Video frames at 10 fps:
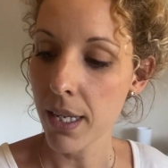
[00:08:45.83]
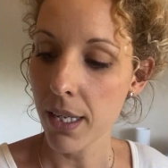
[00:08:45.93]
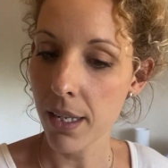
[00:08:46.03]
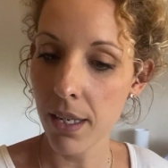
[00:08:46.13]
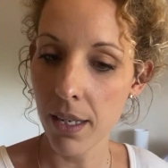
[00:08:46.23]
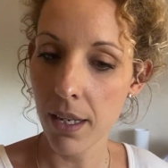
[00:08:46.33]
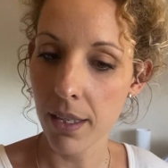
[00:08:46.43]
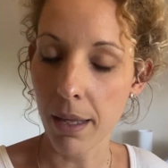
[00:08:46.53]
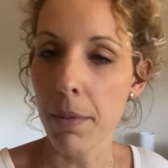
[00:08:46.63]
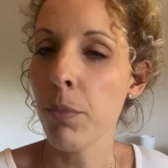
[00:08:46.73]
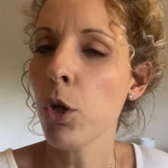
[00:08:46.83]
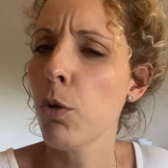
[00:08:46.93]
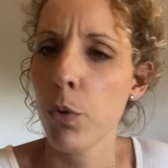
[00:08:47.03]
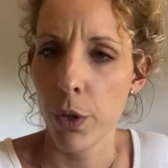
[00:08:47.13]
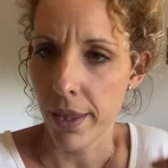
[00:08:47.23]
Y también por
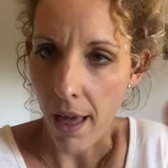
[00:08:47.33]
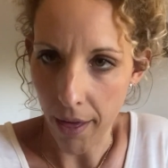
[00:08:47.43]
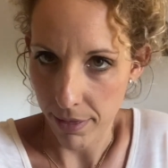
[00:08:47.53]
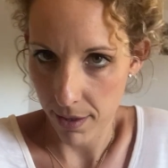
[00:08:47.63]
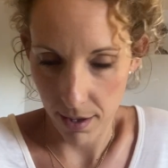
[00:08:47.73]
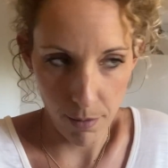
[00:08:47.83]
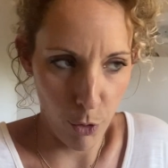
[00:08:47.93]
comodidad, ¿eh?